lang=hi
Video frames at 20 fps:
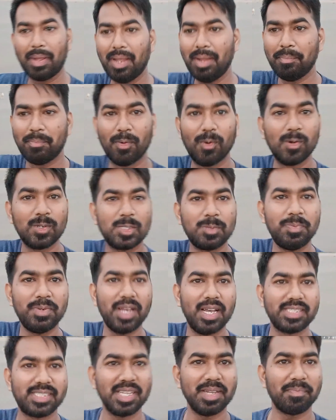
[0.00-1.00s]
पे बोट्स
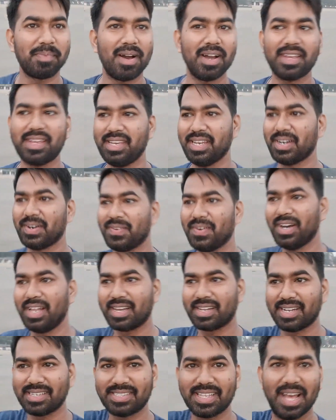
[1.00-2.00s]
भी ऐसे ही पार्क किया हुआ है
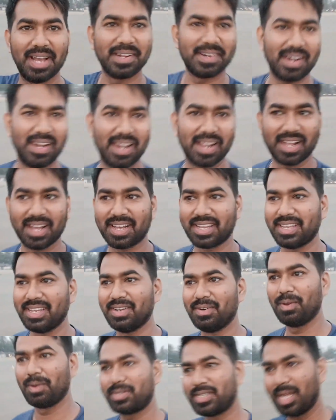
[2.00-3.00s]
हल्का सा एंकर लगा
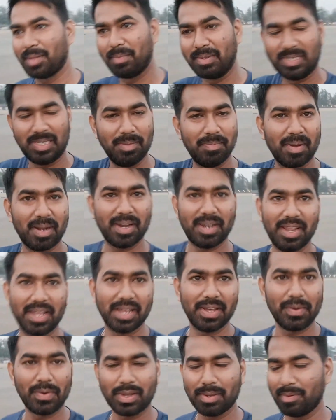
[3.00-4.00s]
के वो लोग शायद मछली
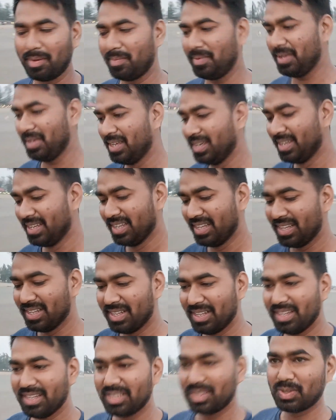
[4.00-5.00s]
पकड़ने गए होंगे मे भी
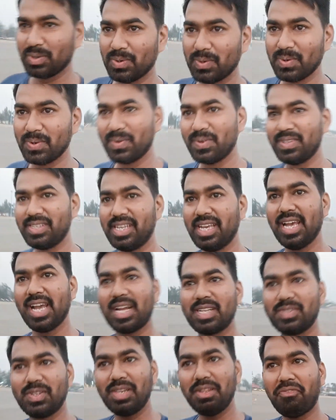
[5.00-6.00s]
तो
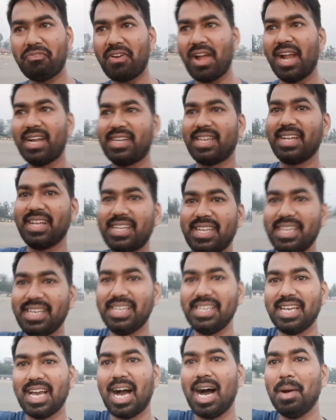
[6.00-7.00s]
ये एक्चुअली फैक्ट है
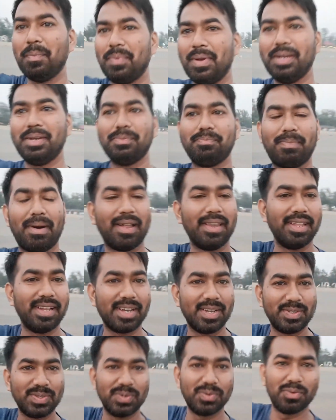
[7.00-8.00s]
कि यहाँ पे
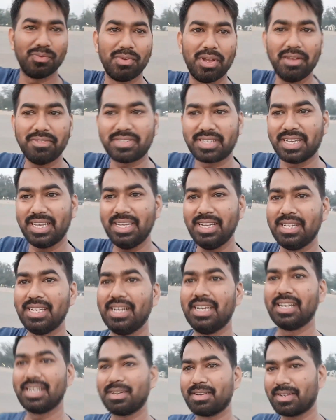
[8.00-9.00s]
पानी का जो वेव्स है
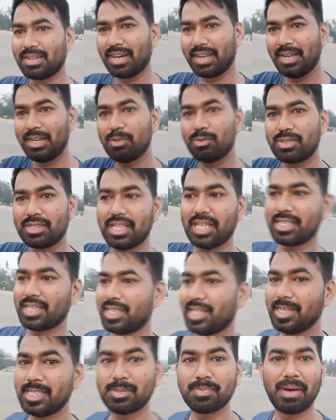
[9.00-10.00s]
करंट उतना
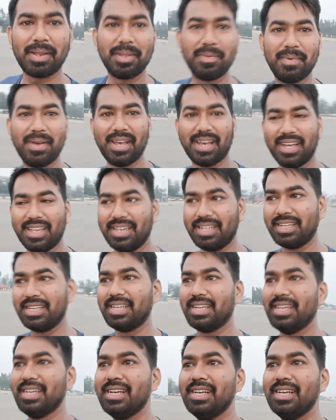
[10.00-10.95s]
ज़्यादा इस पानी में है नहीं